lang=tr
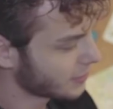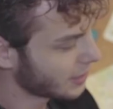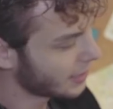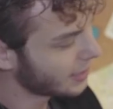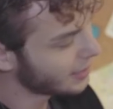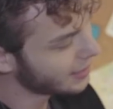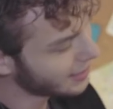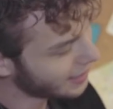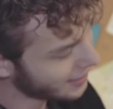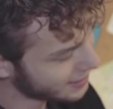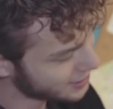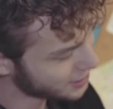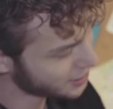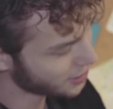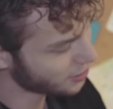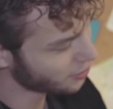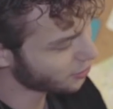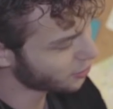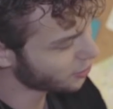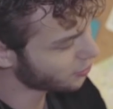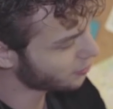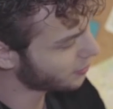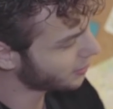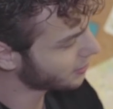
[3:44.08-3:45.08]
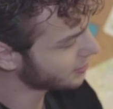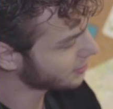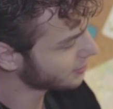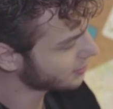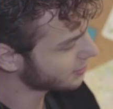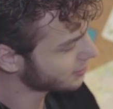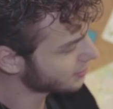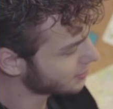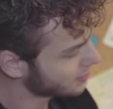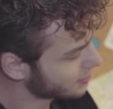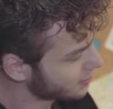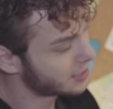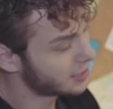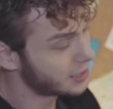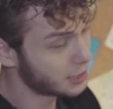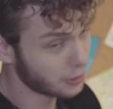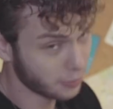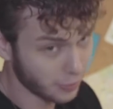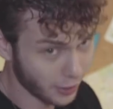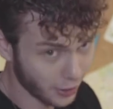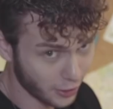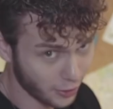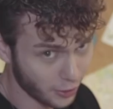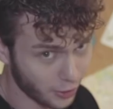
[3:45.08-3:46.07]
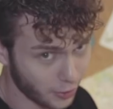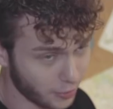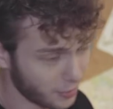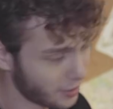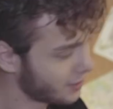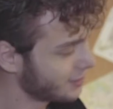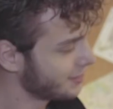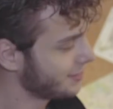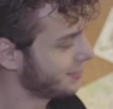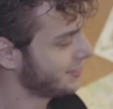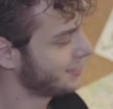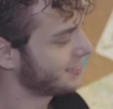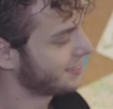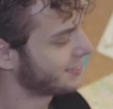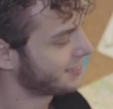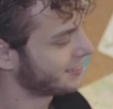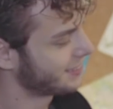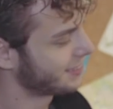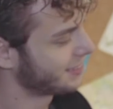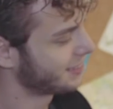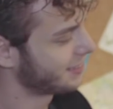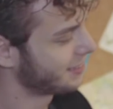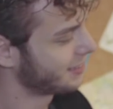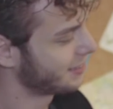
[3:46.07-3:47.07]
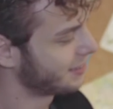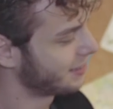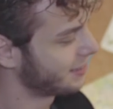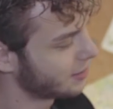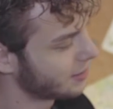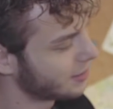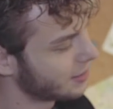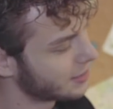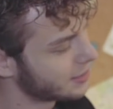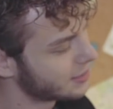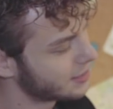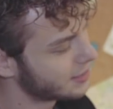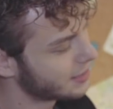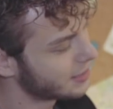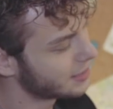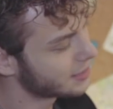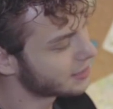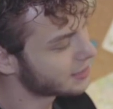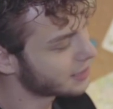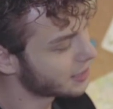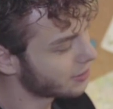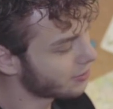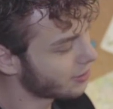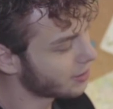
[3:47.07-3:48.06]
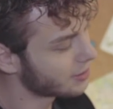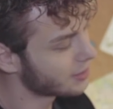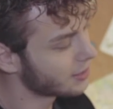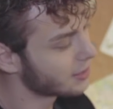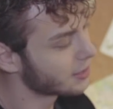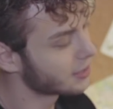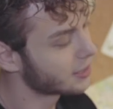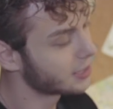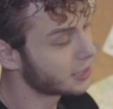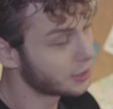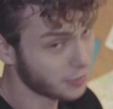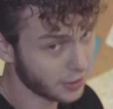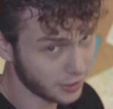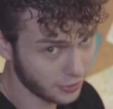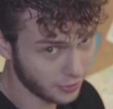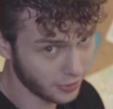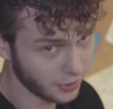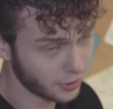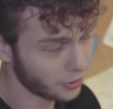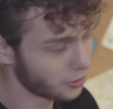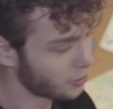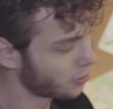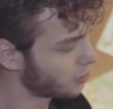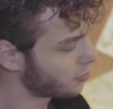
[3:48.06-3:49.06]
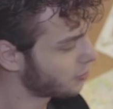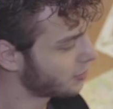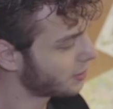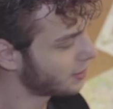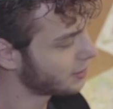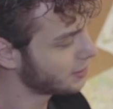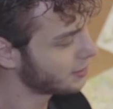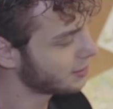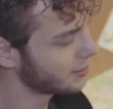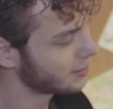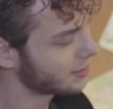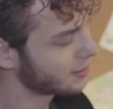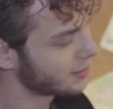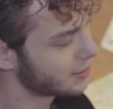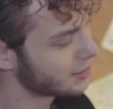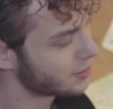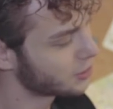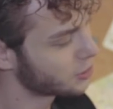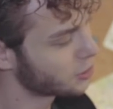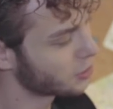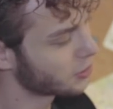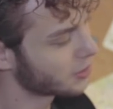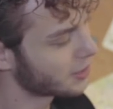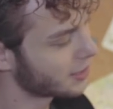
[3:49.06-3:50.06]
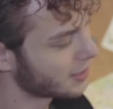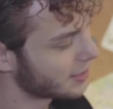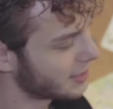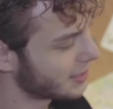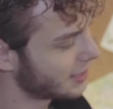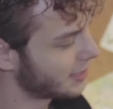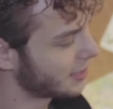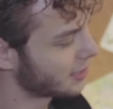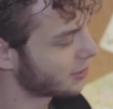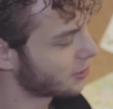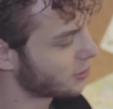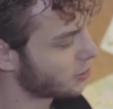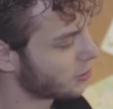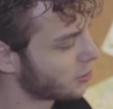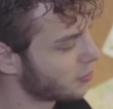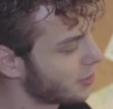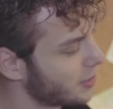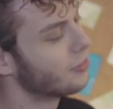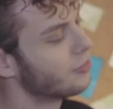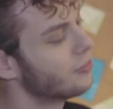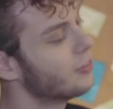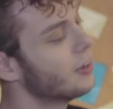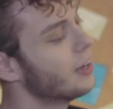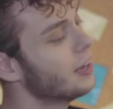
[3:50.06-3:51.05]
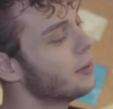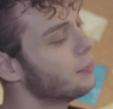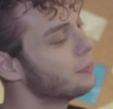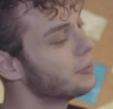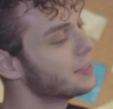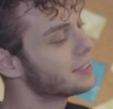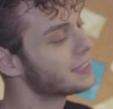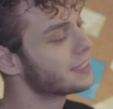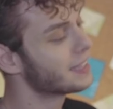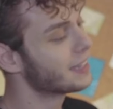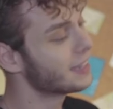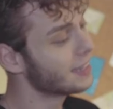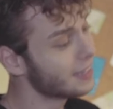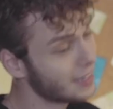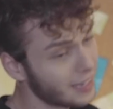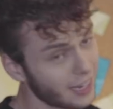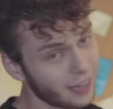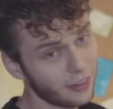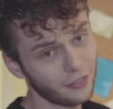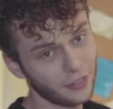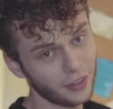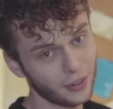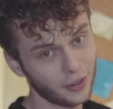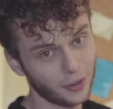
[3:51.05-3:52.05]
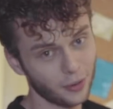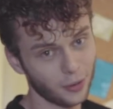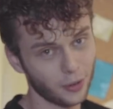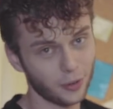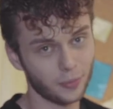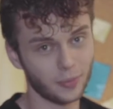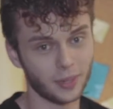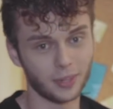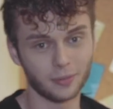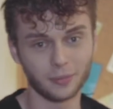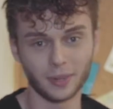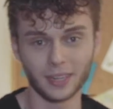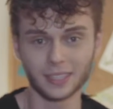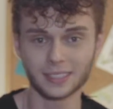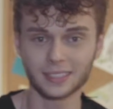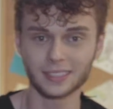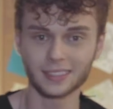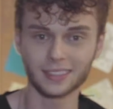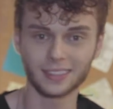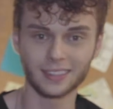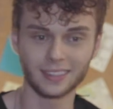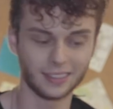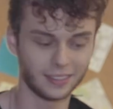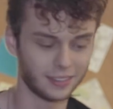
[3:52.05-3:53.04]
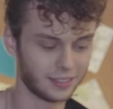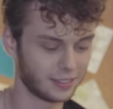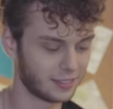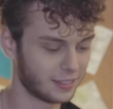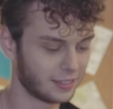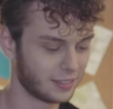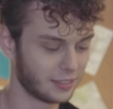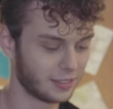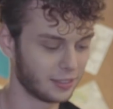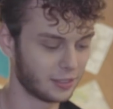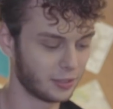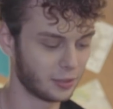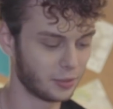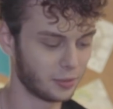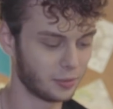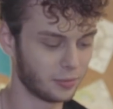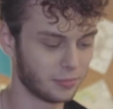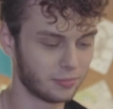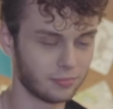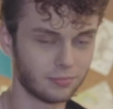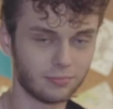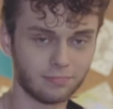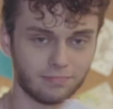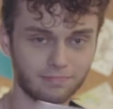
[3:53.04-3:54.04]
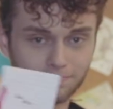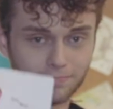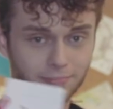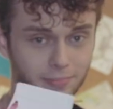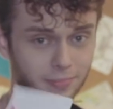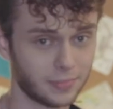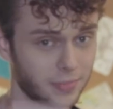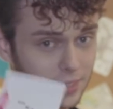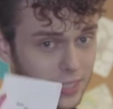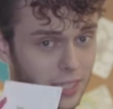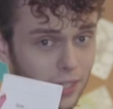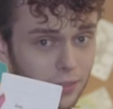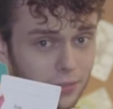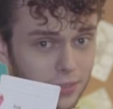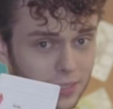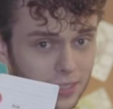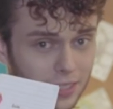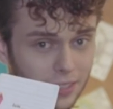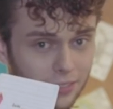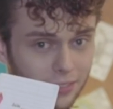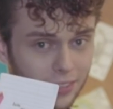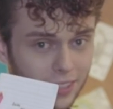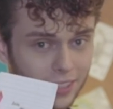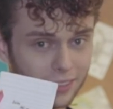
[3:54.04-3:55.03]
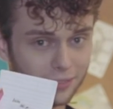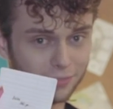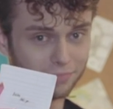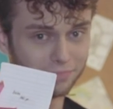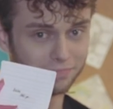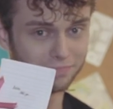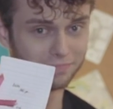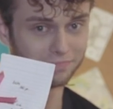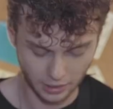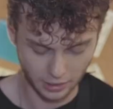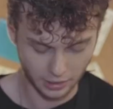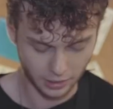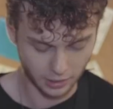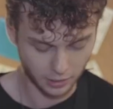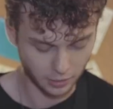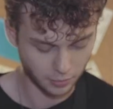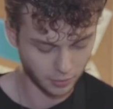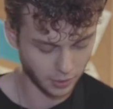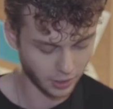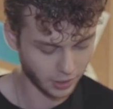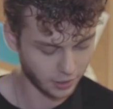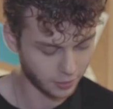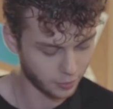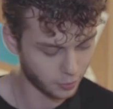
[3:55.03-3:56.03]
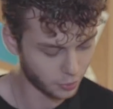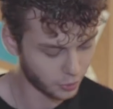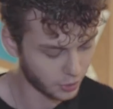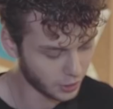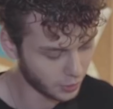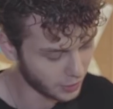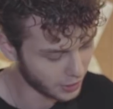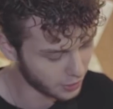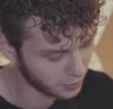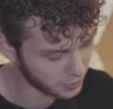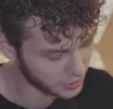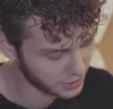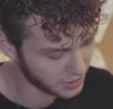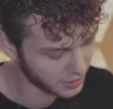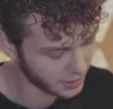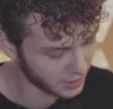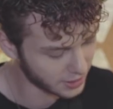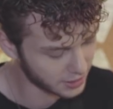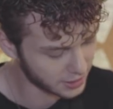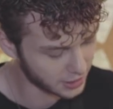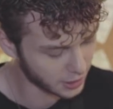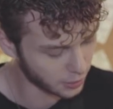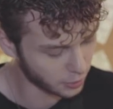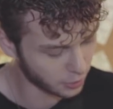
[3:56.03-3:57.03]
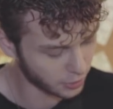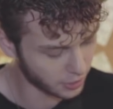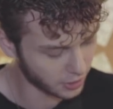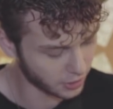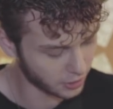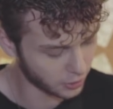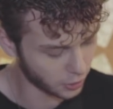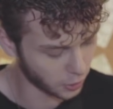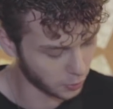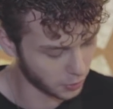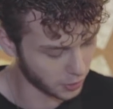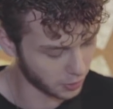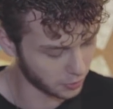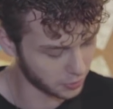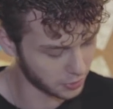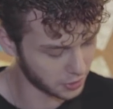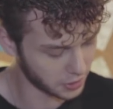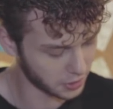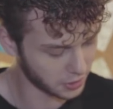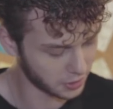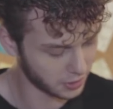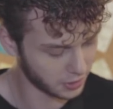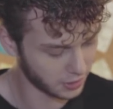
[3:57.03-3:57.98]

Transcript: Eğlenceli olman, kibar olman, seni sevenlere kıymet veriyor olman, çok yetenekli olman ve bizlere ilham veriyor olman. Baksana. Saf sevgi. Bak burada benim için deniz kabukları toplamış.